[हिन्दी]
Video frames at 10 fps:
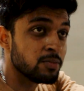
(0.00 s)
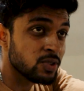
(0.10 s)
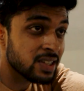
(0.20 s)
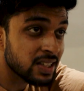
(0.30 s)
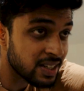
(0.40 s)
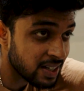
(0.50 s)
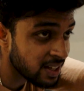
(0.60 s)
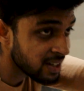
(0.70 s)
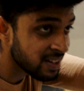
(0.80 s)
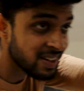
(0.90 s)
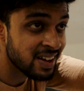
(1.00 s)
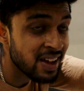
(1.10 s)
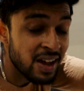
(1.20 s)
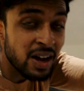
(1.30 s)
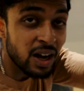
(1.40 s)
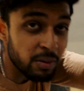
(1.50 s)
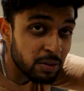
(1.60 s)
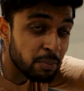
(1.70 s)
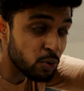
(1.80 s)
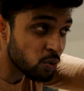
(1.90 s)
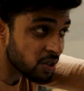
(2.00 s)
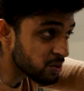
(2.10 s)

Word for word: मुझे ऐसा लग रहा है अभी मैं प्यूब कर